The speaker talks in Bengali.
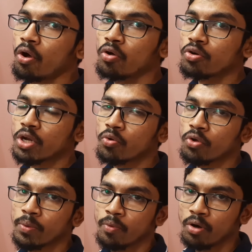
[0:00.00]
অঙ্কটা
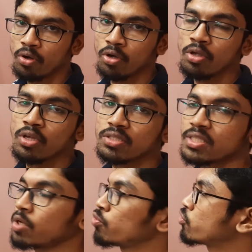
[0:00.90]
করে বলো
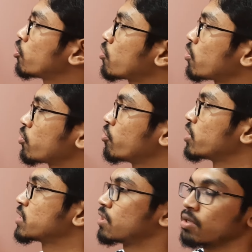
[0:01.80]
যে উত্তর কত
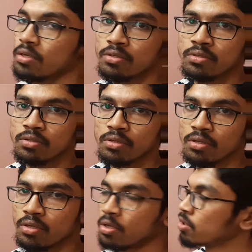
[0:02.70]
হয়েছে
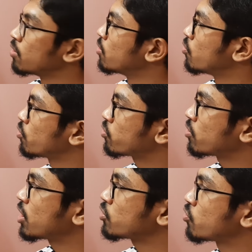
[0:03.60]

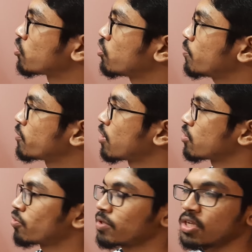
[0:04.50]
উত্তরটা চোদ্দ পনেরো
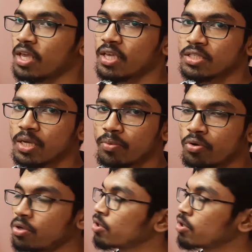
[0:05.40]
তোমাদেরকে ডাব্লু